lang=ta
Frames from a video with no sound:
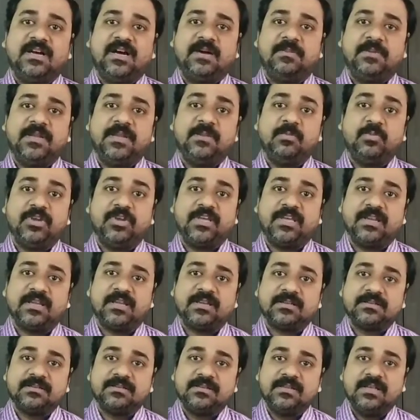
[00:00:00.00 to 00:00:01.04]
அப்படின்னு
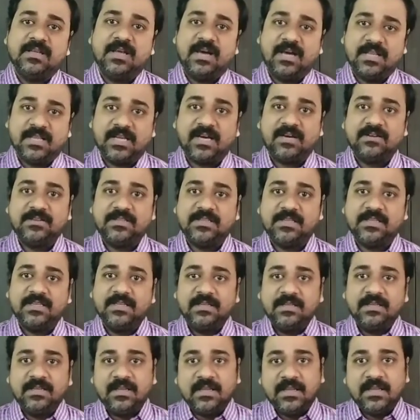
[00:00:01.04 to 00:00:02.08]
முடிக்கிறார் அதாவது
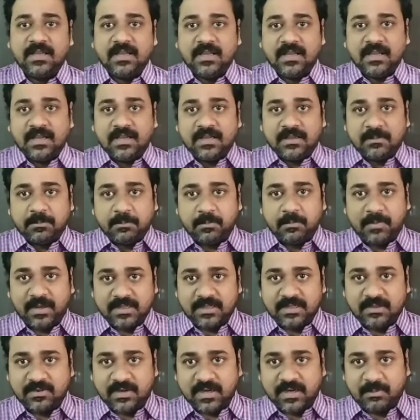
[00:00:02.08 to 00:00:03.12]

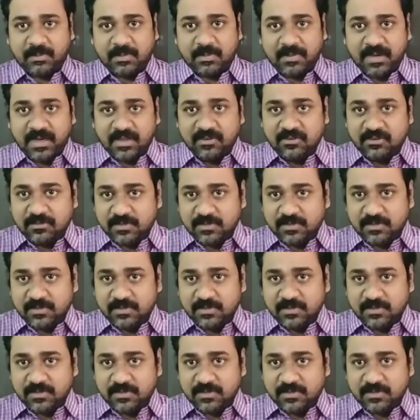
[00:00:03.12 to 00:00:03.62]
மற்றவங்க நம்ம மேல